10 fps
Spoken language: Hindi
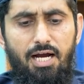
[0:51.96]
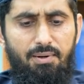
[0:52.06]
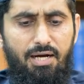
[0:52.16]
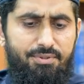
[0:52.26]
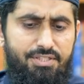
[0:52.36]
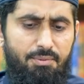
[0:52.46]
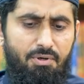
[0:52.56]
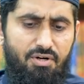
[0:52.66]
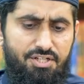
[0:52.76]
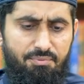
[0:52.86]
अब गांधी साहब
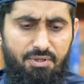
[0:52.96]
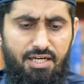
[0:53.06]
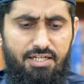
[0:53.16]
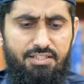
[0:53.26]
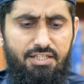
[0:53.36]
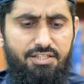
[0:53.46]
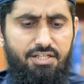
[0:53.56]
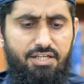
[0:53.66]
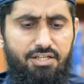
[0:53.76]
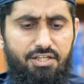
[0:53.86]
हवाशी में क्या लिखते हैं जी
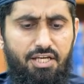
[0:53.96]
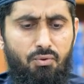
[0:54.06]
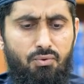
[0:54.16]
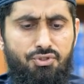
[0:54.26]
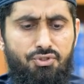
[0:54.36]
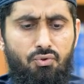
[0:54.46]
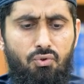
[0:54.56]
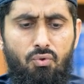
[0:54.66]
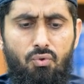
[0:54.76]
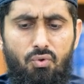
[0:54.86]
ये उस
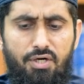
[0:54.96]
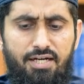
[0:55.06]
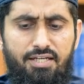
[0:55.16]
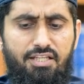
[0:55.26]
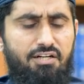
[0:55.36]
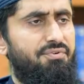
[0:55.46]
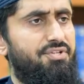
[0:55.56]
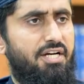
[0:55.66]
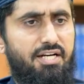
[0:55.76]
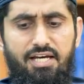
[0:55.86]
शोर गोगा की तरफ
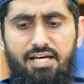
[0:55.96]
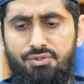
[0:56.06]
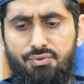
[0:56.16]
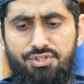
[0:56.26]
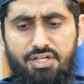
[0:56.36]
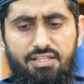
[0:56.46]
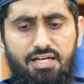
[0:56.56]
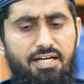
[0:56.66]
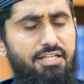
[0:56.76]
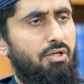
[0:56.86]
इशारा है जो
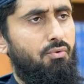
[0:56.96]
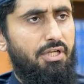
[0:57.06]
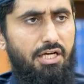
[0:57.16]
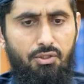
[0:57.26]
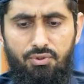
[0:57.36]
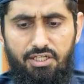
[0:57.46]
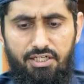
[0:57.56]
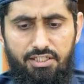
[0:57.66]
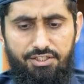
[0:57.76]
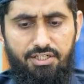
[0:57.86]
शैतान के उठाए हुए
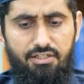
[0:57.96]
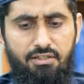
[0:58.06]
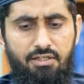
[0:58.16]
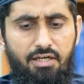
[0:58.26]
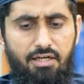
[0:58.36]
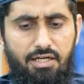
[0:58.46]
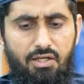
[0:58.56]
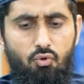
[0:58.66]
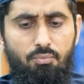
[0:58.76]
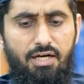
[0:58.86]
लीडर
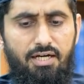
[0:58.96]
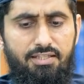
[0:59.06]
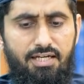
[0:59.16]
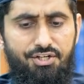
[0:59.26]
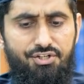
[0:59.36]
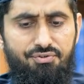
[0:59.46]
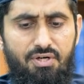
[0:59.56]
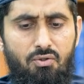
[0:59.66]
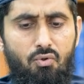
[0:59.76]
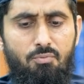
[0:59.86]
रहनुमा
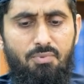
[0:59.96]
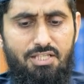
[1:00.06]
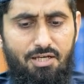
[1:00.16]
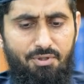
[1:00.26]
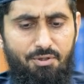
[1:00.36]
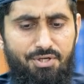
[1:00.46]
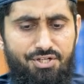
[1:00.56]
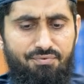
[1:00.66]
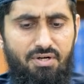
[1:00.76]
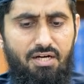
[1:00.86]
दानश्वर और मजहबी
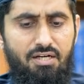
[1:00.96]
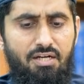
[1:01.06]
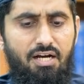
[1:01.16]
पेशवा